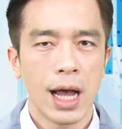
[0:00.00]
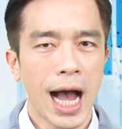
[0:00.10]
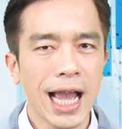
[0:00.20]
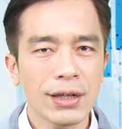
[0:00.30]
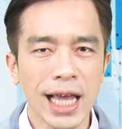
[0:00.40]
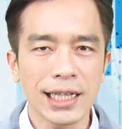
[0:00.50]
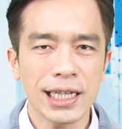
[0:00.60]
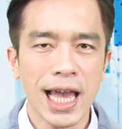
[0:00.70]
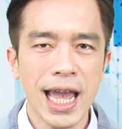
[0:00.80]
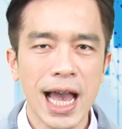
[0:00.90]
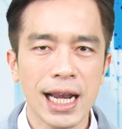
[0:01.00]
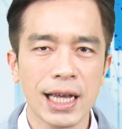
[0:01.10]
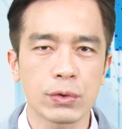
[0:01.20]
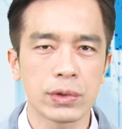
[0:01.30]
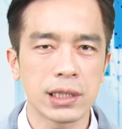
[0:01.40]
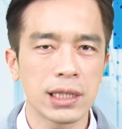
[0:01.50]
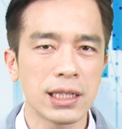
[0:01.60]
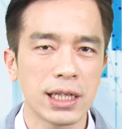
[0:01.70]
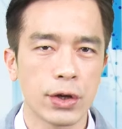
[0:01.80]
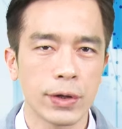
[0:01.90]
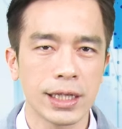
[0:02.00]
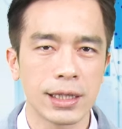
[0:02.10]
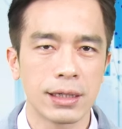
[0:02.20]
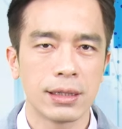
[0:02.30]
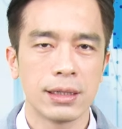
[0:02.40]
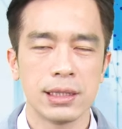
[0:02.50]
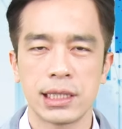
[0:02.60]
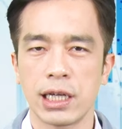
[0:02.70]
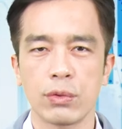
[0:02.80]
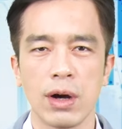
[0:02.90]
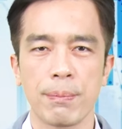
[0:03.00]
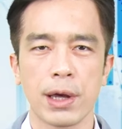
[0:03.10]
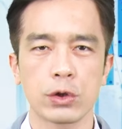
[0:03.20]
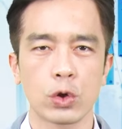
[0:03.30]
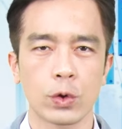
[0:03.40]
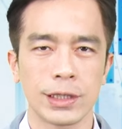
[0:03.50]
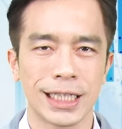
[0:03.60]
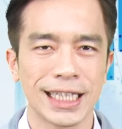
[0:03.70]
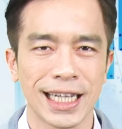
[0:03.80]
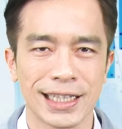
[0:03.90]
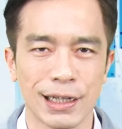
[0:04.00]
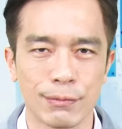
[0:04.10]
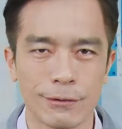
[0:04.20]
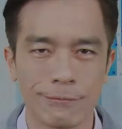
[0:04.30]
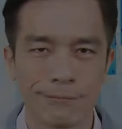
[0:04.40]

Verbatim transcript: 还有哪一些 A I 类股值得你留意呢？千万不要错过今天的节目。